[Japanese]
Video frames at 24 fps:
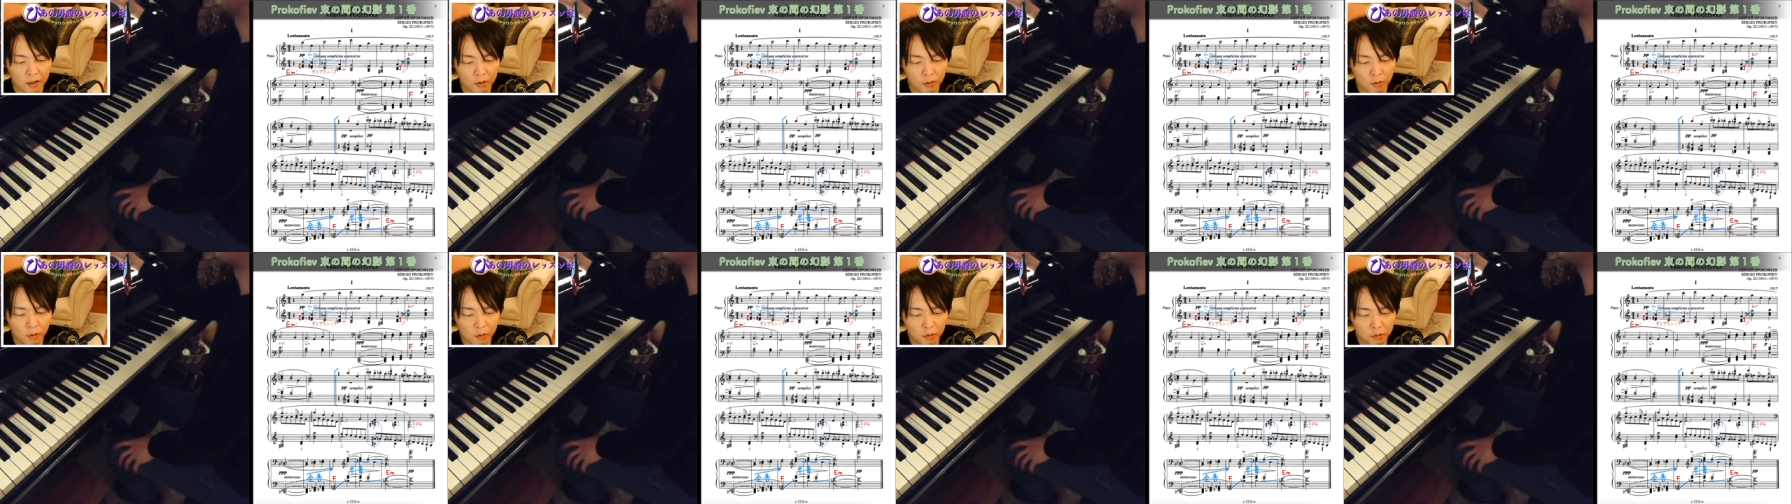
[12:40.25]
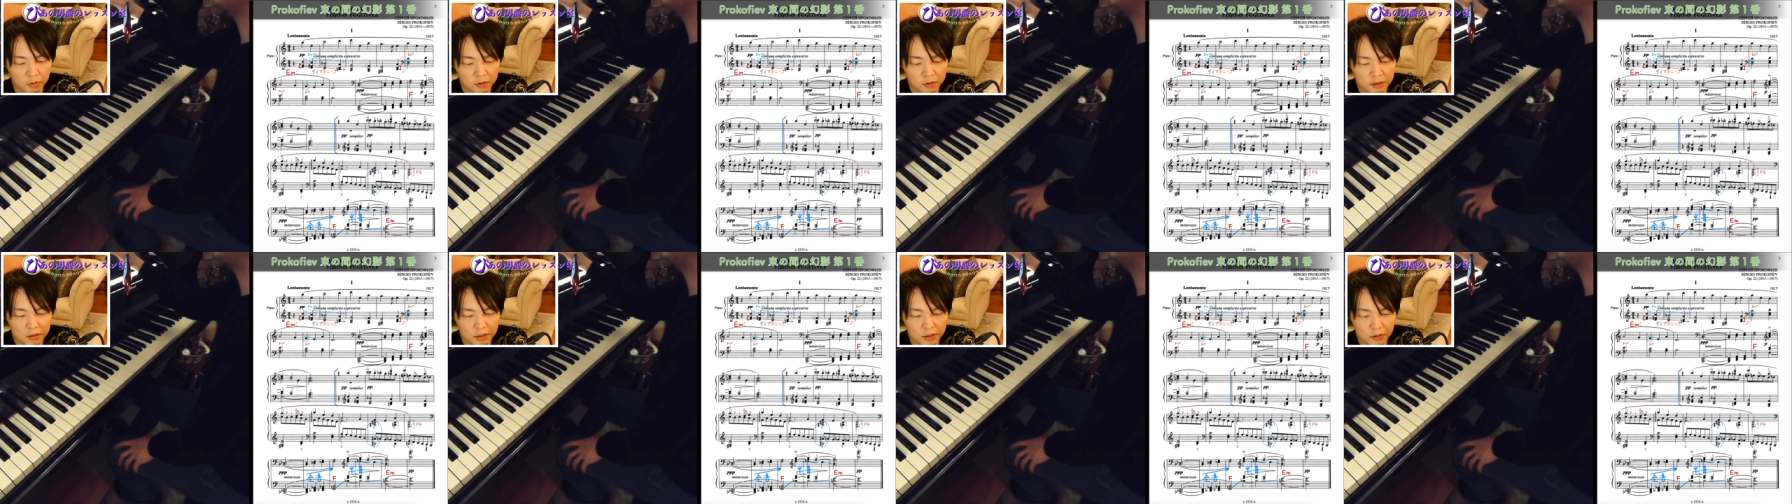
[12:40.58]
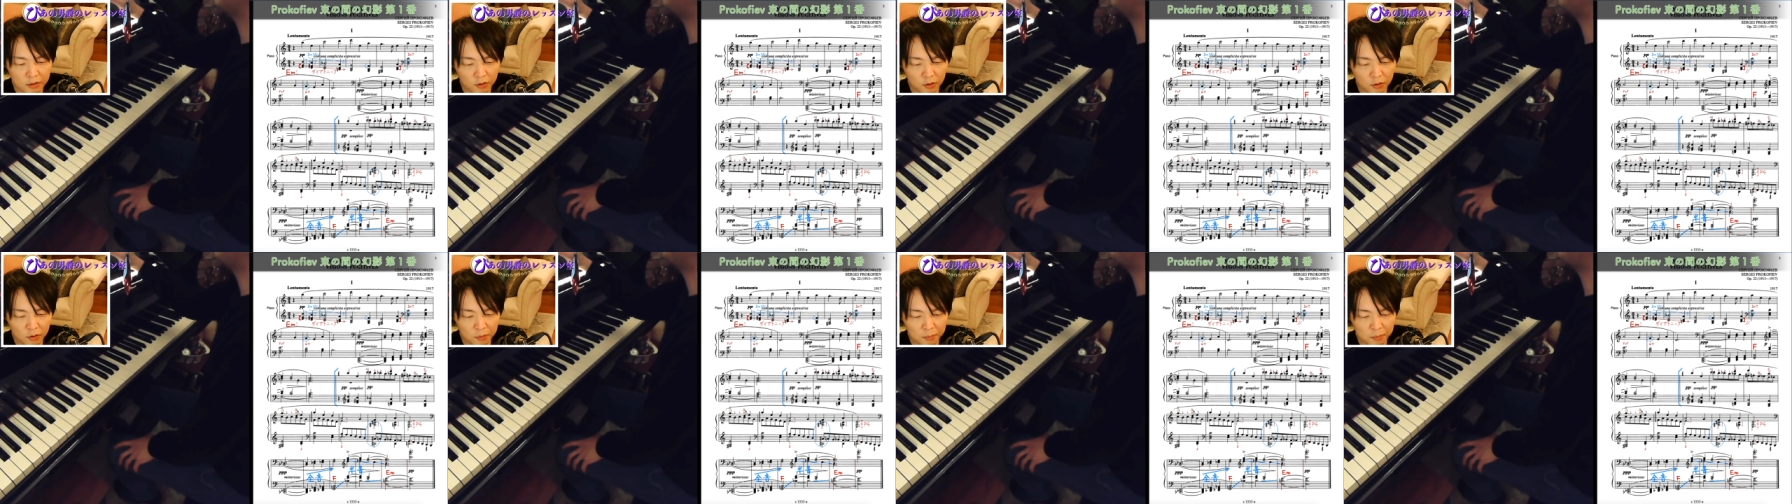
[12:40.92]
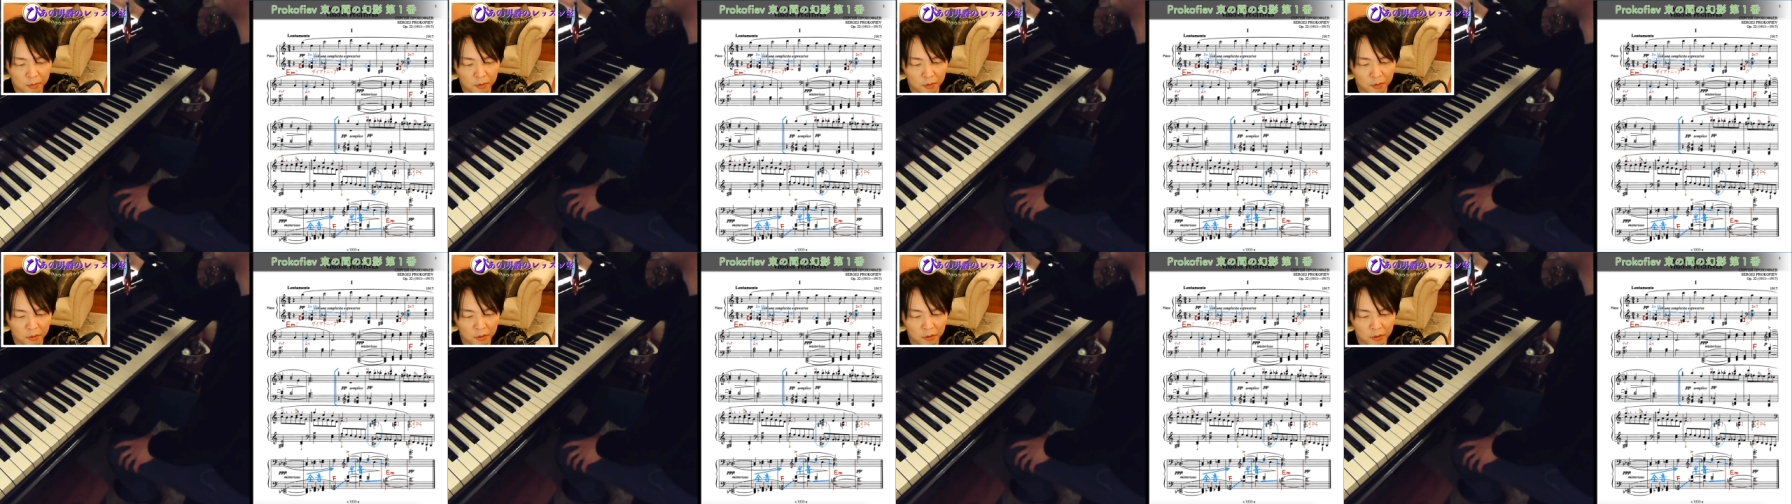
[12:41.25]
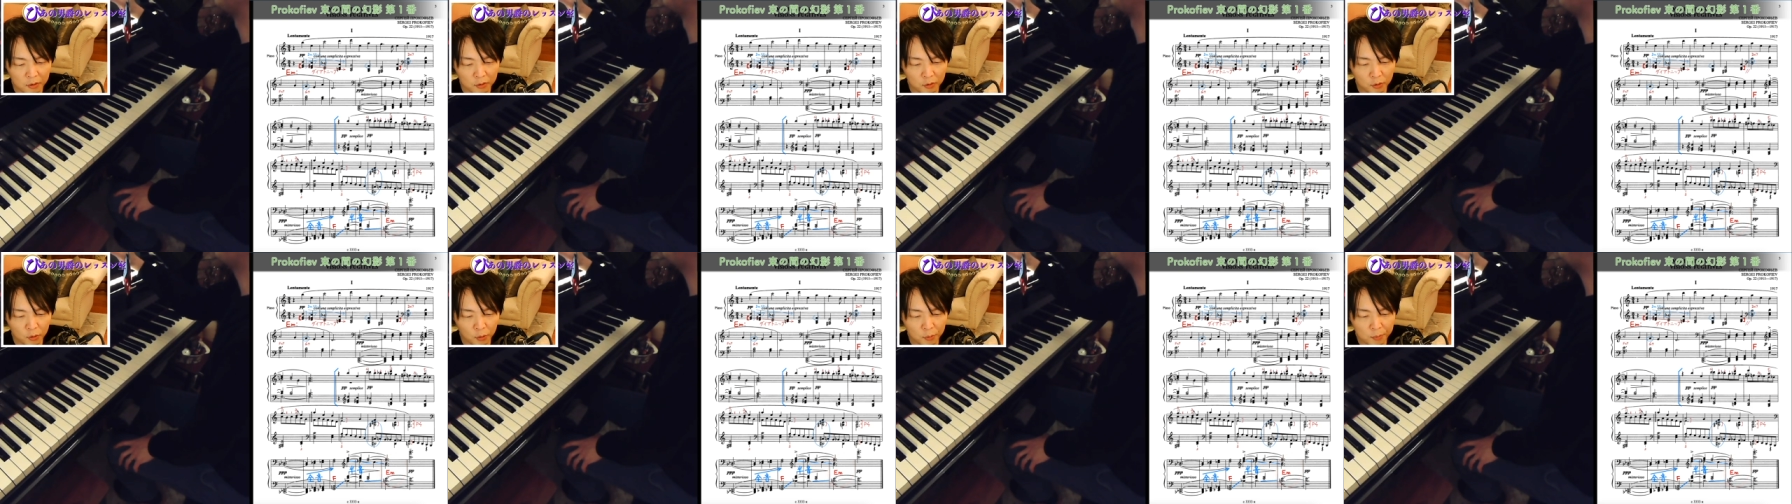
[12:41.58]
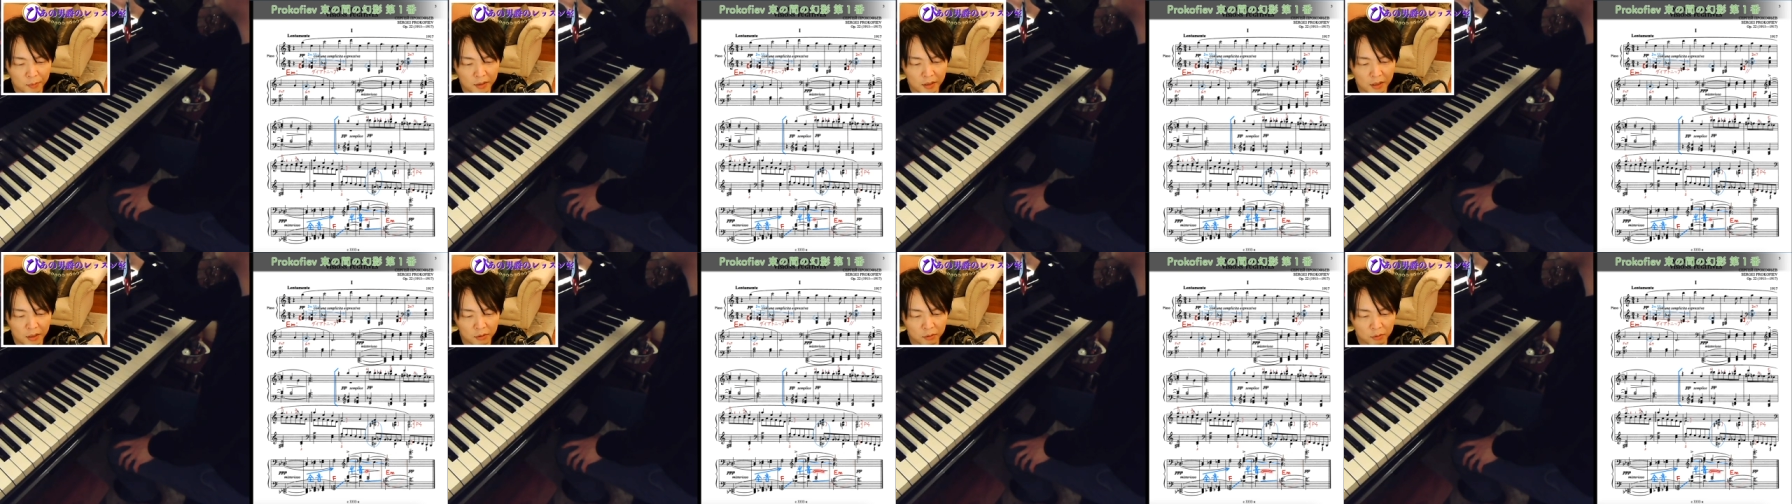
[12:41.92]
ここの進行も
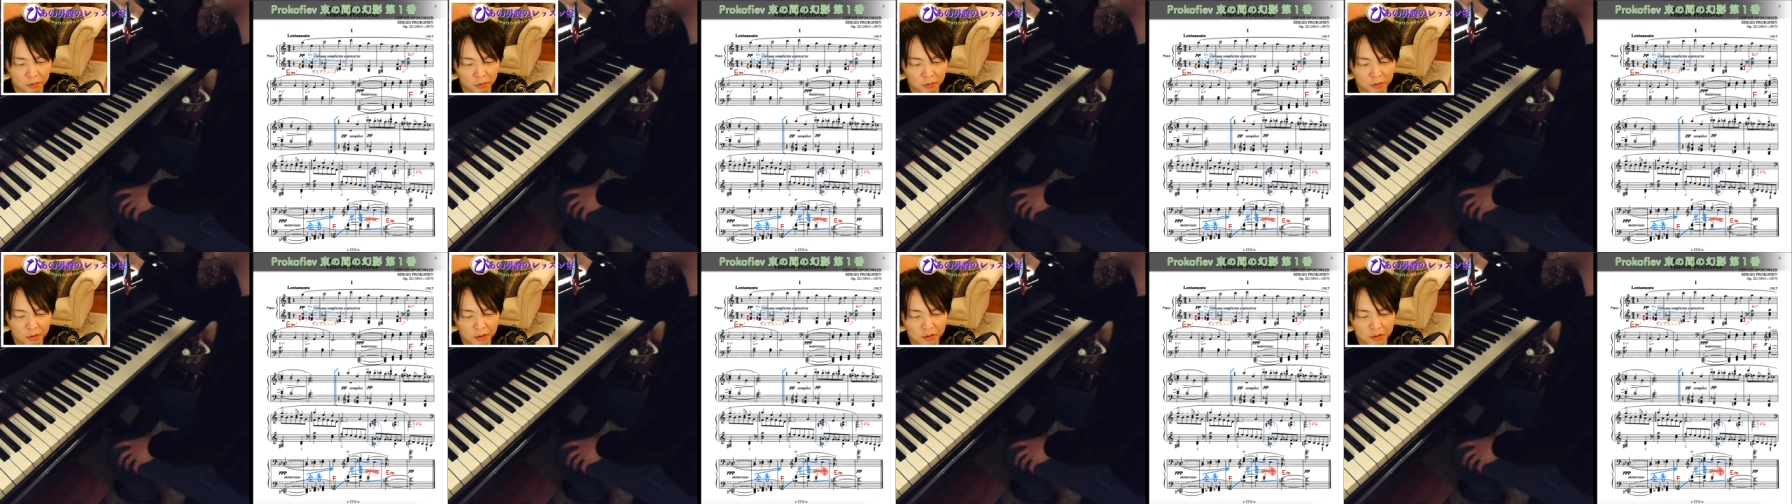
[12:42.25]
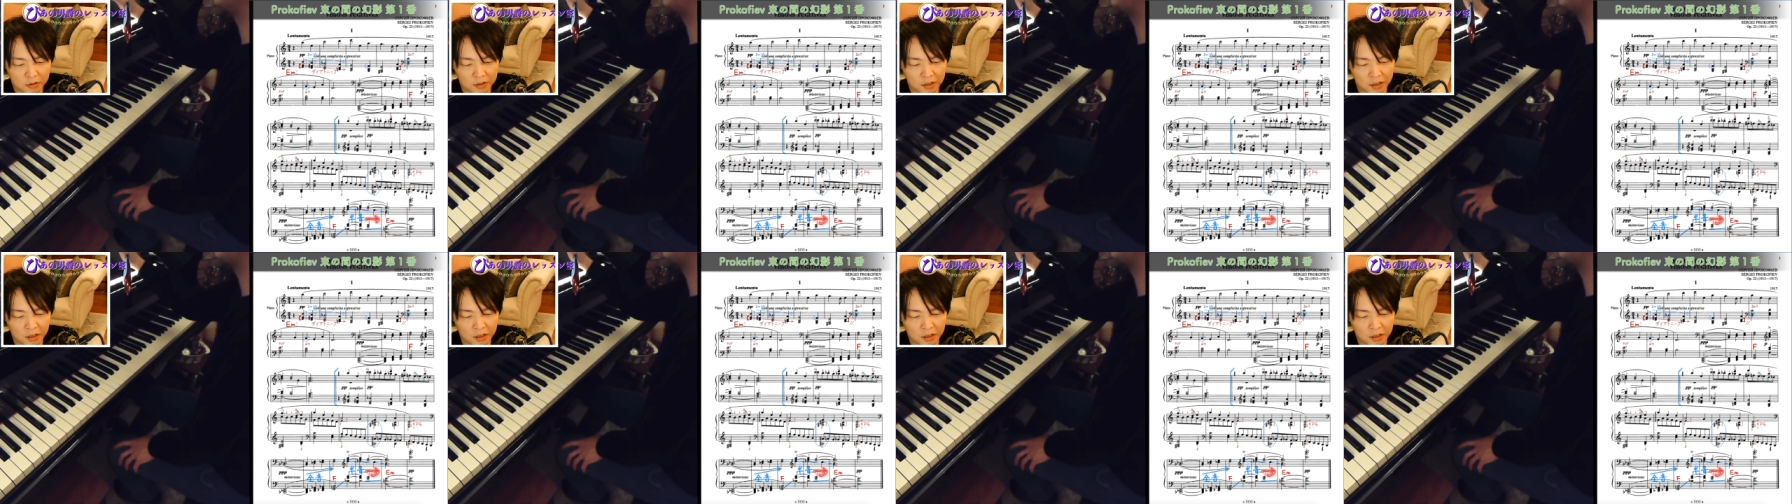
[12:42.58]
ドミナントトニック